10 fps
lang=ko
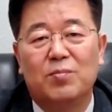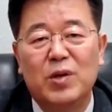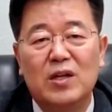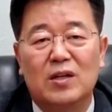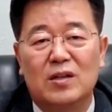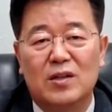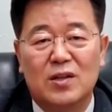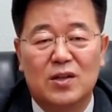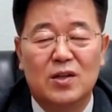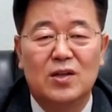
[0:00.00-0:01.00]
피는
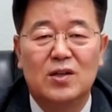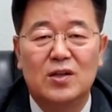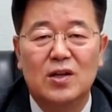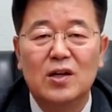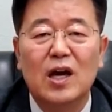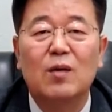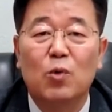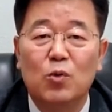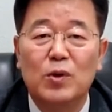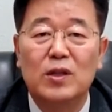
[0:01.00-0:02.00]
10개가
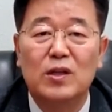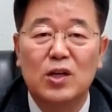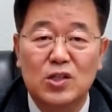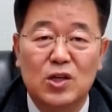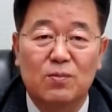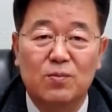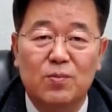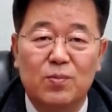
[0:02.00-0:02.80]
모으면 1점